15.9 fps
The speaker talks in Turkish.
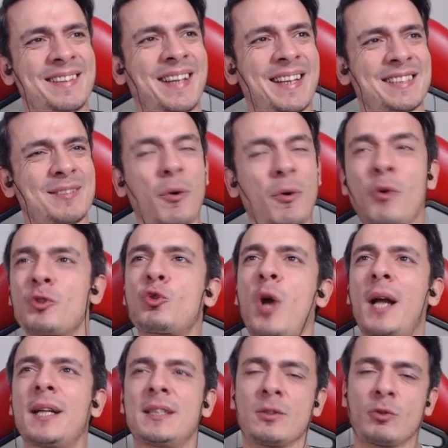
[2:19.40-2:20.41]
Darısı. Hoş şu
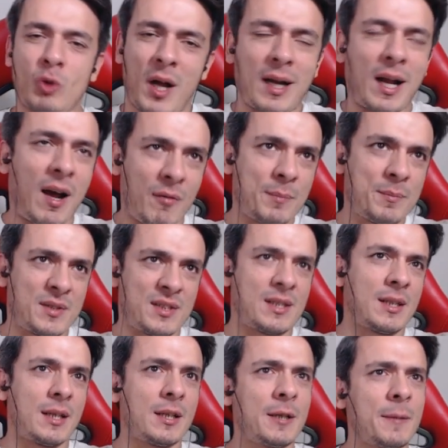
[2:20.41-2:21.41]
an iyi. Şu an hava bizde
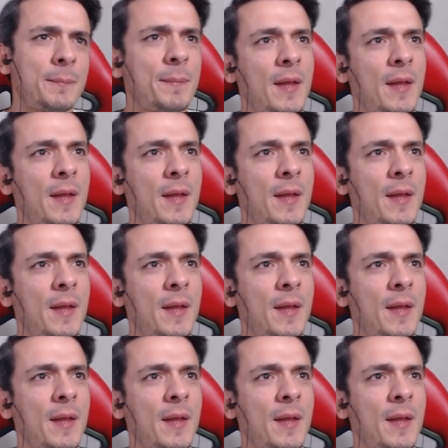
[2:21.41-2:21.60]
de iyi.